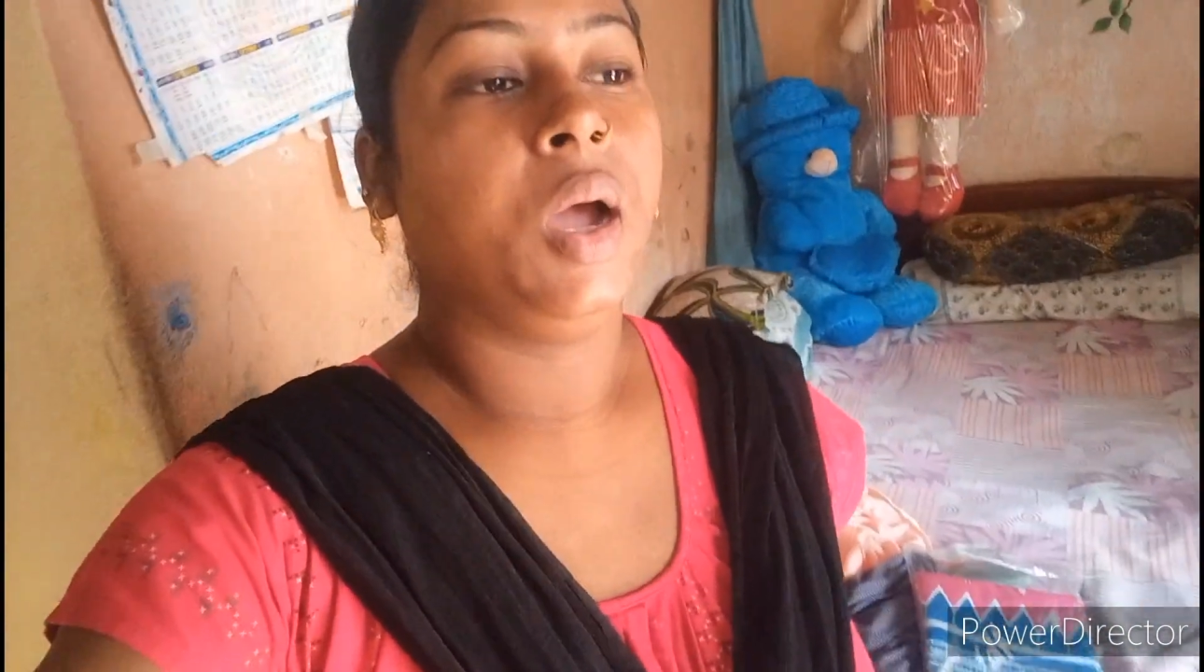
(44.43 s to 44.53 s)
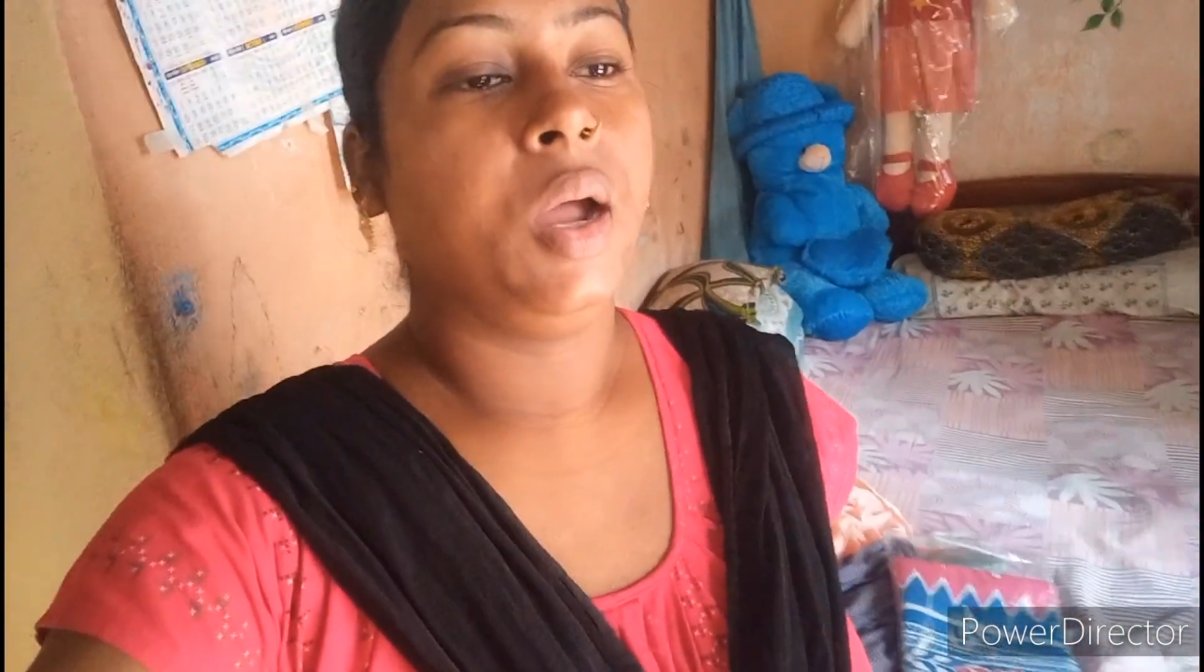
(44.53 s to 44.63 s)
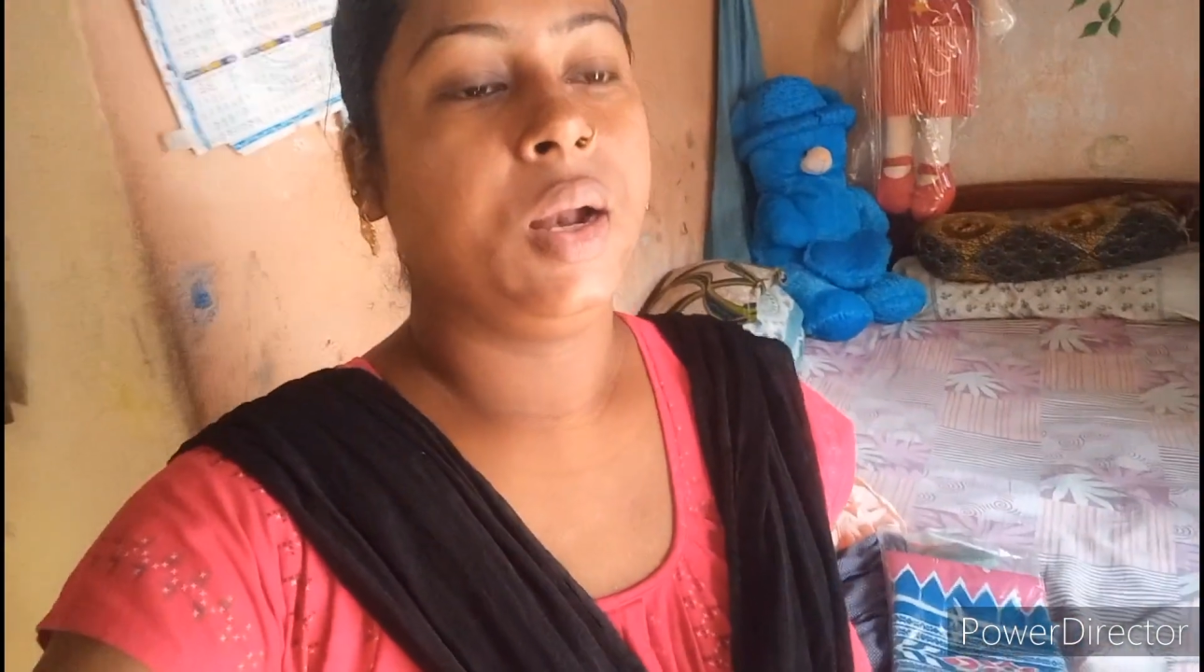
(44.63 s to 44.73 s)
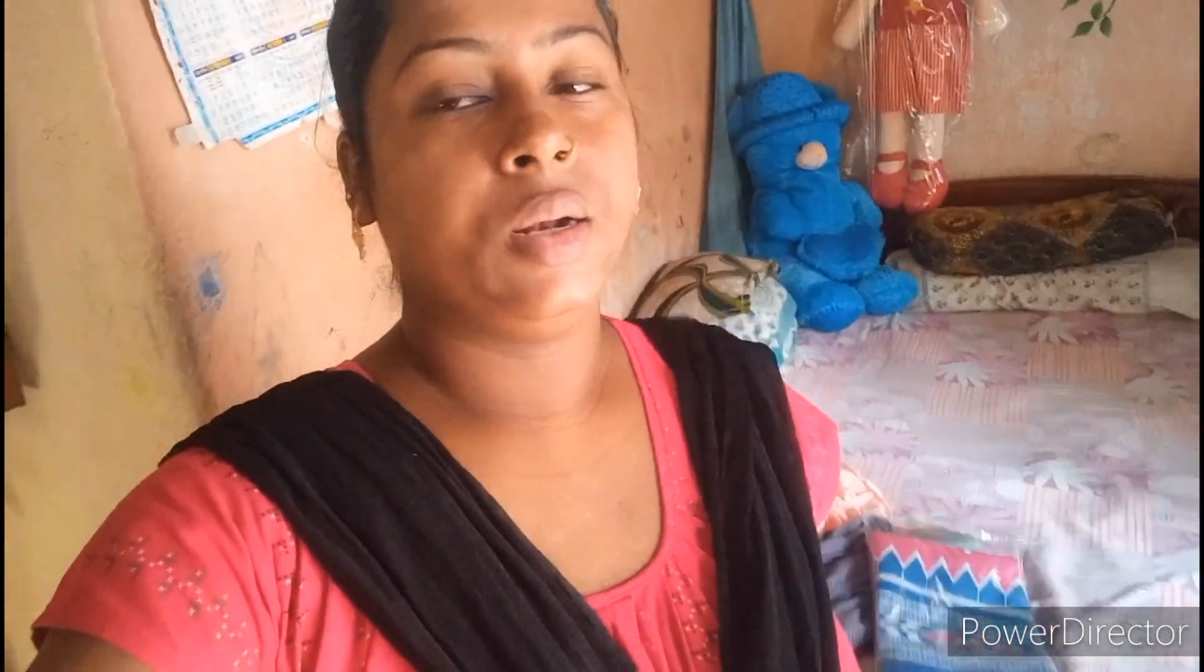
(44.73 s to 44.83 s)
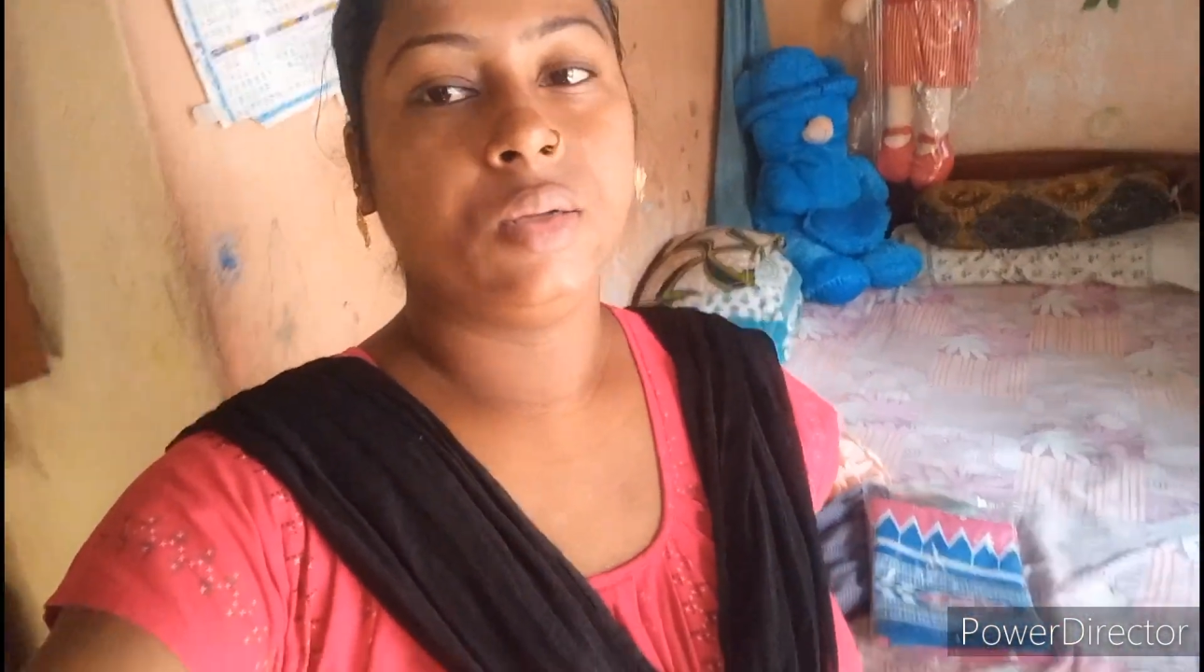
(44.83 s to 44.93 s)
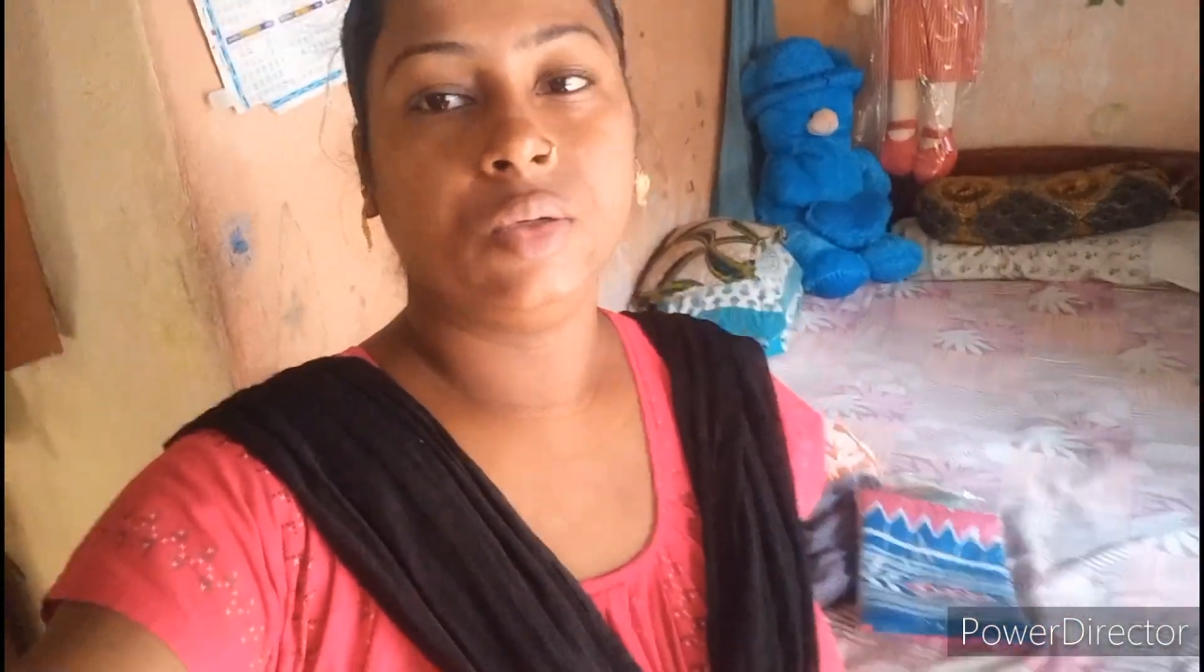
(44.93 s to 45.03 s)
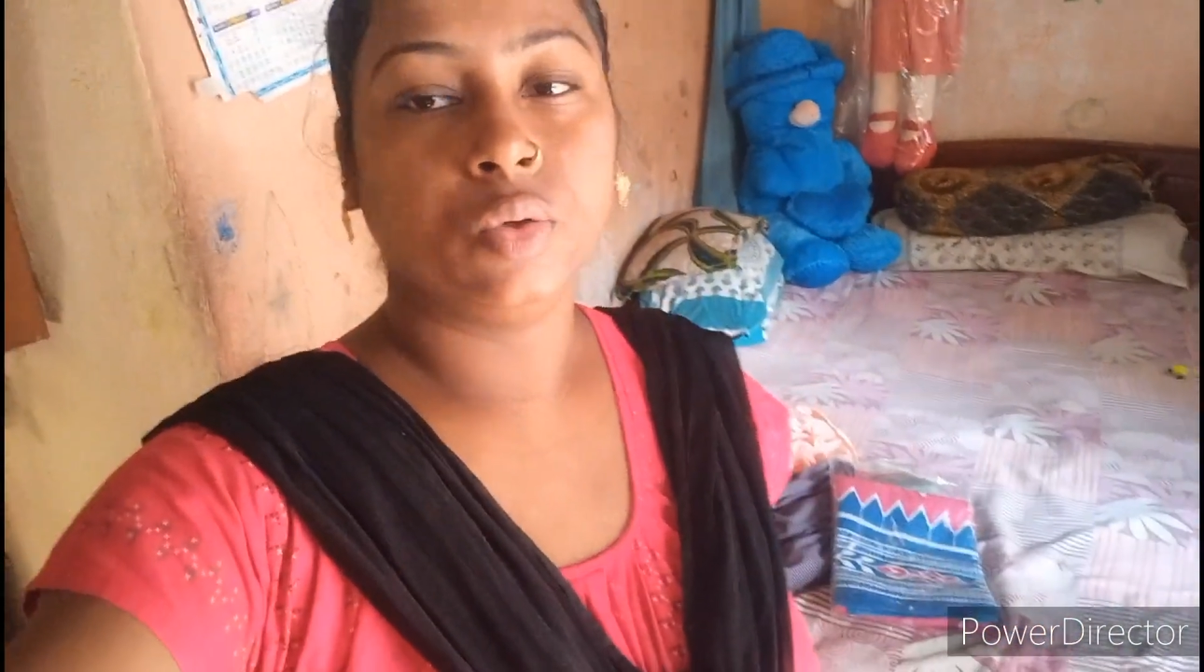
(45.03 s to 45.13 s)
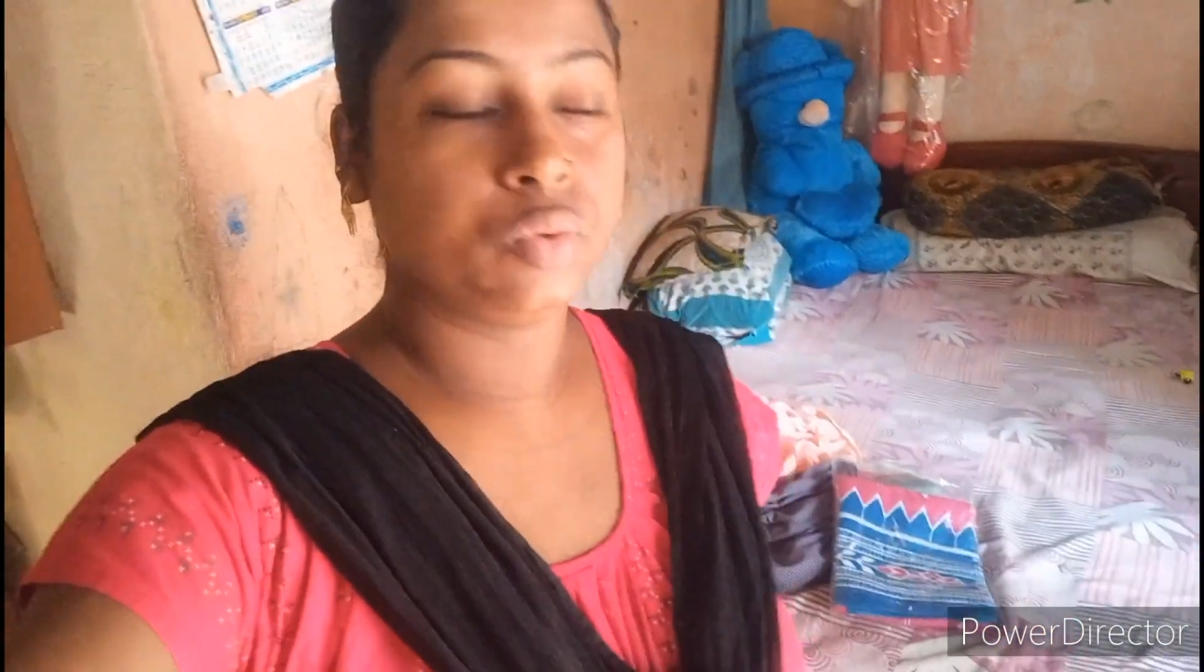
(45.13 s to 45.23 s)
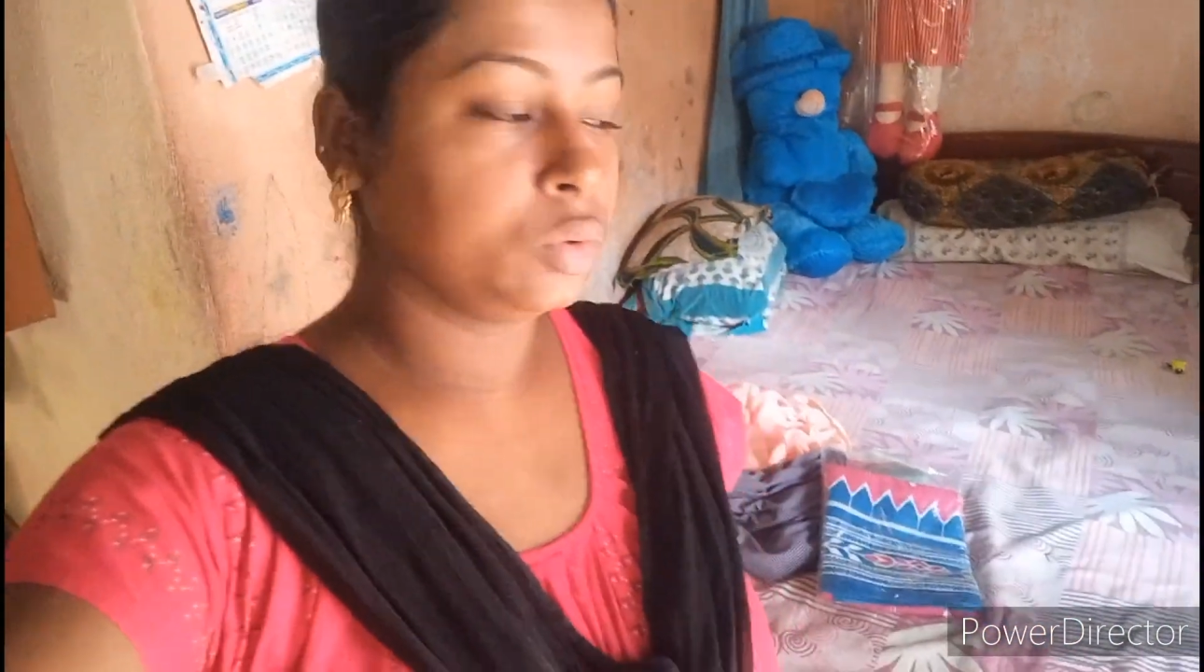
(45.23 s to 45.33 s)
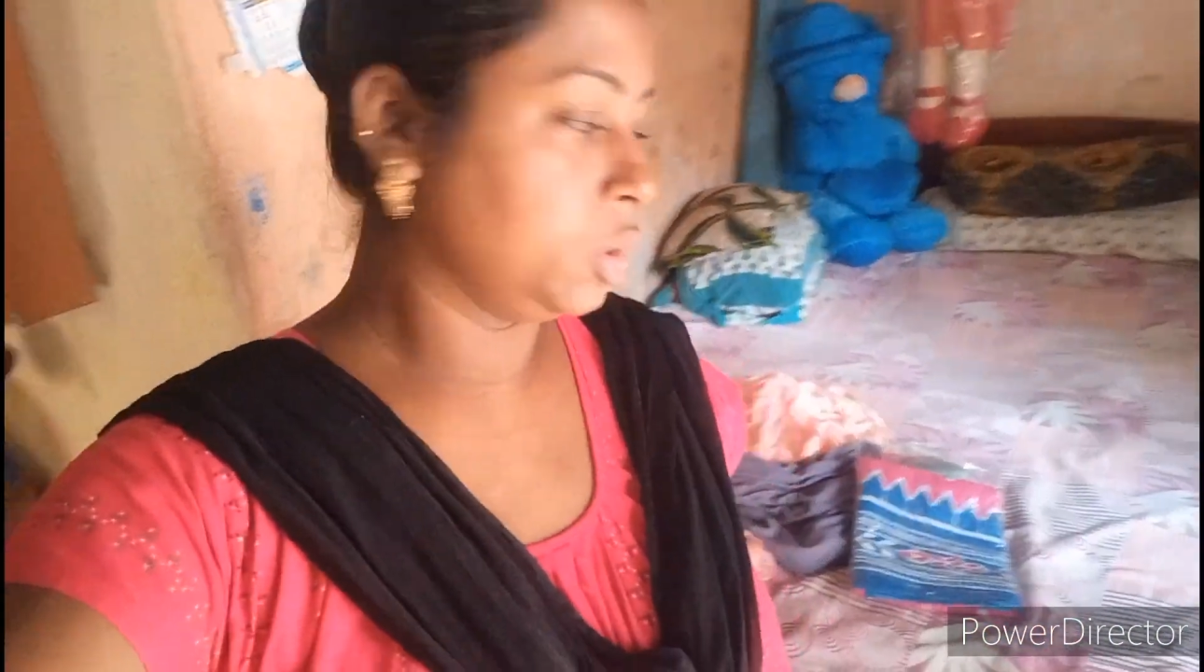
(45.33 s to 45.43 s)
আর
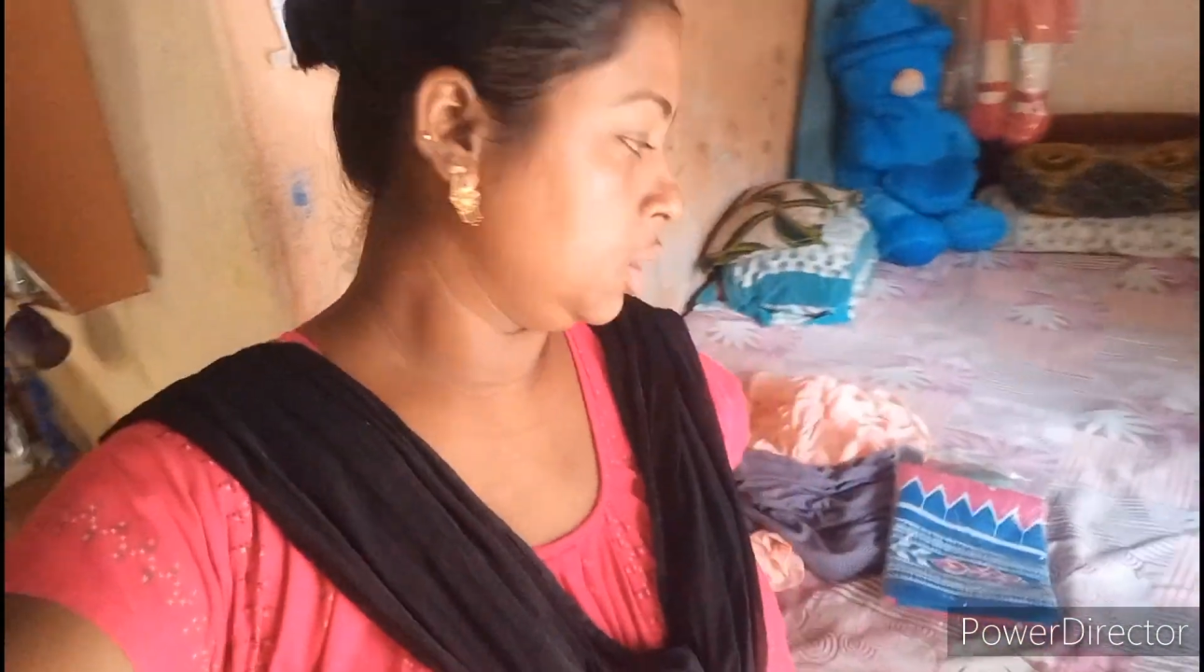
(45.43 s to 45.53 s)
নতুন